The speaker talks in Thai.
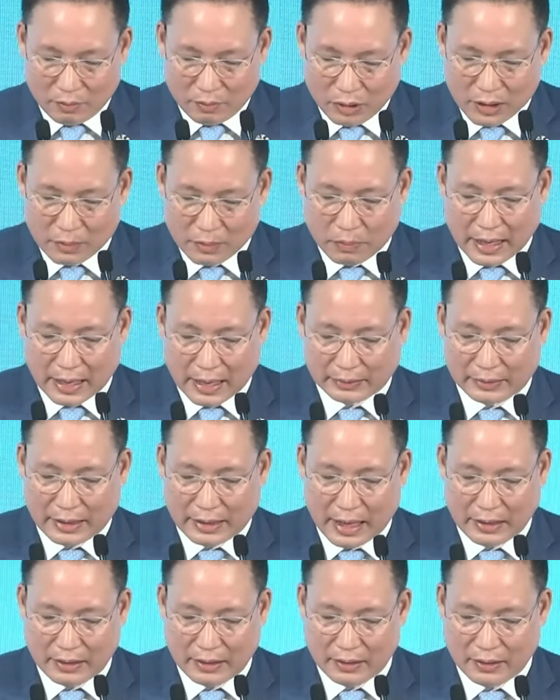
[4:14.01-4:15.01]
เพื่อผลัก
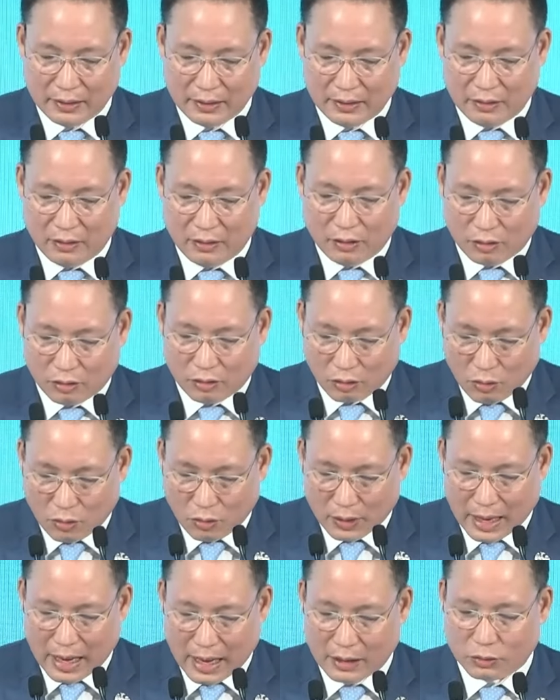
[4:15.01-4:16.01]
ดันโคร
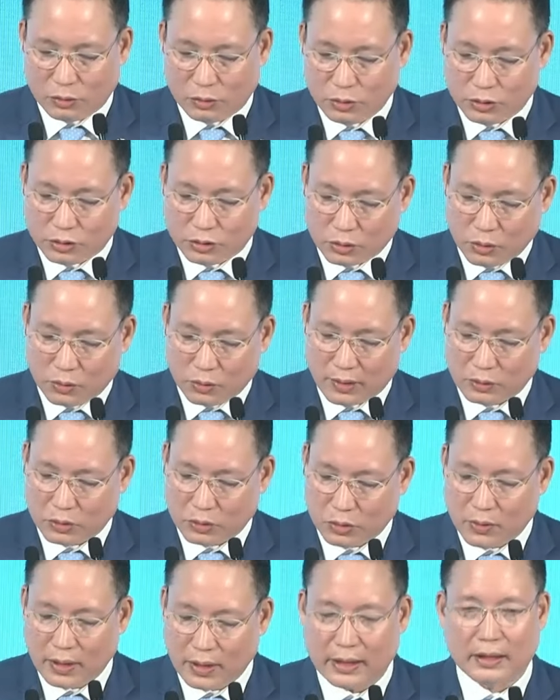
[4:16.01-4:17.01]
งการคุณสู้เรา
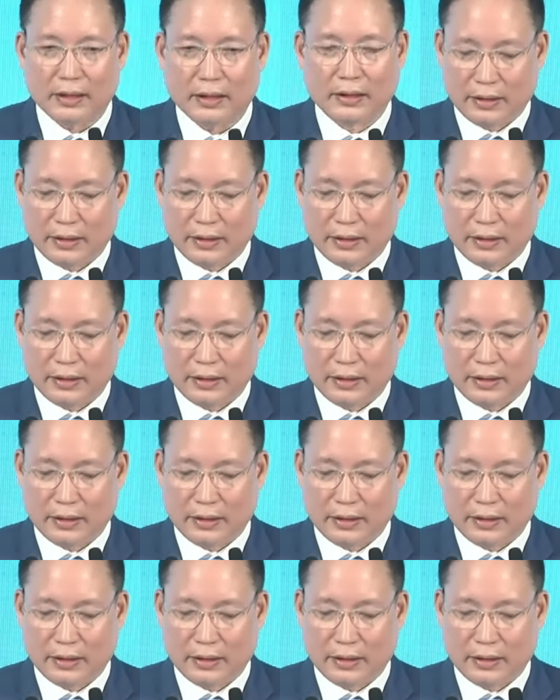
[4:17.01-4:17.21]
ช่วย